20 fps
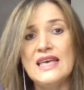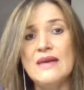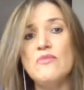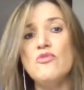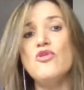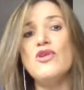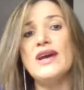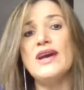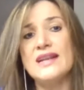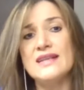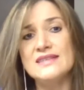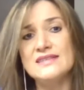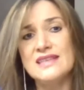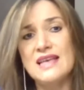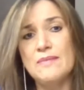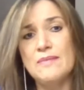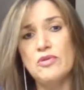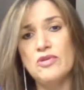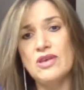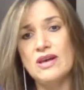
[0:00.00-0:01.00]
mujeres
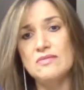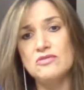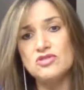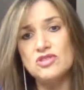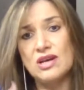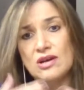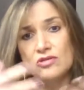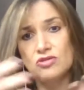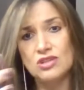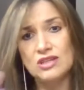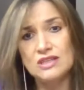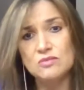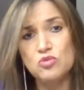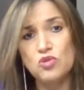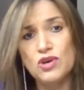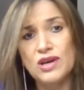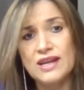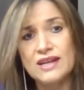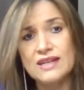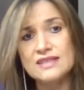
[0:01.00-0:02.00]
que apoyamos a otras
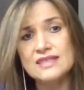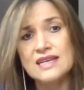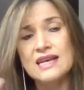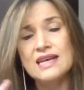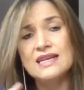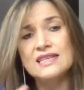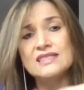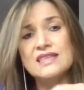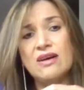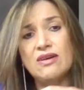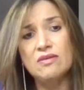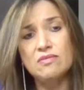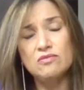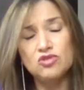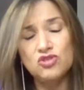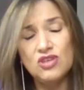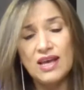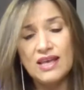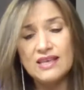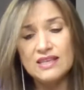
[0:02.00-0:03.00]
mujeres
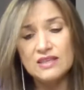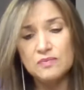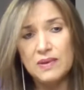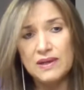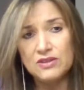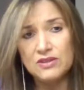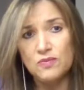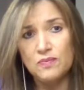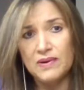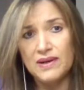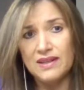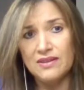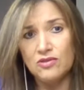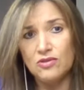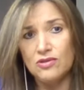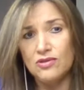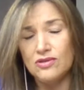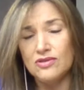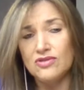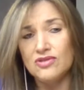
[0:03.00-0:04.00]
sabemos que hay espacio para
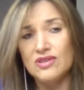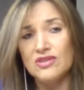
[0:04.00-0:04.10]
todos.